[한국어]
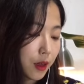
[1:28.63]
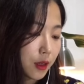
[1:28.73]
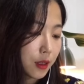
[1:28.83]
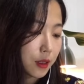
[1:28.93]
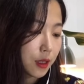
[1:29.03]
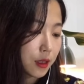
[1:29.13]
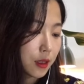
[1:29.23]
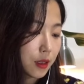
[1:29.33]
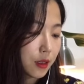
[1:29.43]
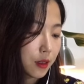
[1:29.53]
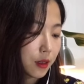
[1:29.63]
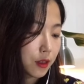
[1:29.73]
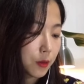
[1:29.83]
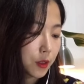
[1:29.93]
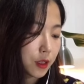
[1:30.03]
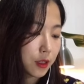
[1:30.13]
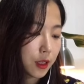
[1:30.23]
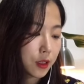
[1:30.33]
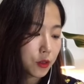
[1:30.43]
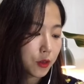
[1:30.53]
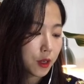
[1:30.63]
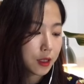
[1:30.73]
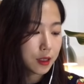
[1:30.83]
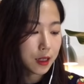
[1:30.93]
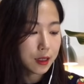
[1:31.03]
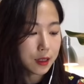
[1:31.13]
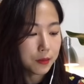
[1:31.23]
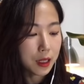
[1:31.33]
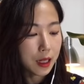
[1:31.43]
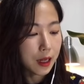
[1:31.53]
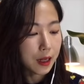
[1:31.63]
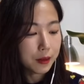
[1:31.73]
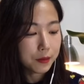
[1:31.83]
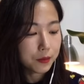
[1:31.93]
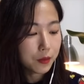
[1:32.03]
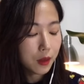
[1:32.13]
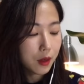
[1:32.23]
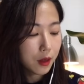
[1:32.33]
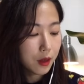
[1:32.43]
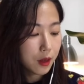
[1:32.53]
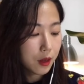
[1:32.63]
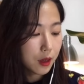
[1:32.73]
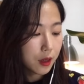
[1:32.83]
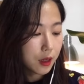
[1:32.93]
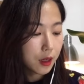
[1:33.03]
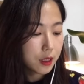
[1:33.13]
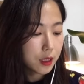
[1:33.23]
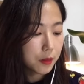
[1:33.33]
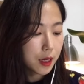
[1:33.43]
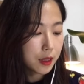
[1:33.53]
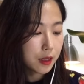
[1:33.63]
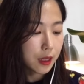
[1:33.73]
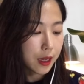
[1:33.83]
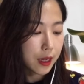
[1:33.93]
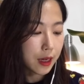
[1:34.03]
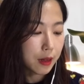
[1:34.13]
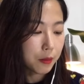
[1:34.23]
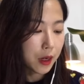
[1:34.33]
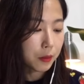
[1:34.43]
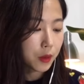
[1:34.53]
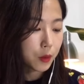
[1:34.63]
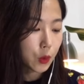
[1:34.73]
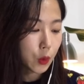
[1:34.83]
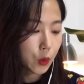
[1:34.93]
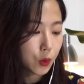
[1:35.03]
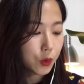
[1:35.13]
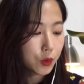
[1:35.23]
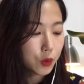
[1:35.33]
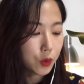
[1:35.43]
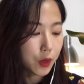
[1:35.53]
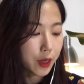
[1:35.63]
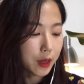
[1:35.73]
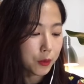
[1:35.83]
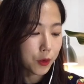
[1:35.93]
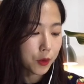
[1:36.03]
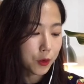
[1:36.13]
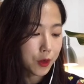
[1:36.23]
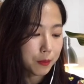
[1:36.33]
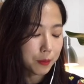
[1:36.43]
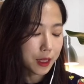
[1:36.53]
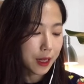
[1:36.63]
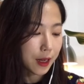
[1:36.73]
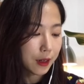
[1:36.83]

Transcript: 사실 여름을 그다지 좋아하지 않습니다. 하지만 다양한 방법으로 좋아해 보려고 합니다.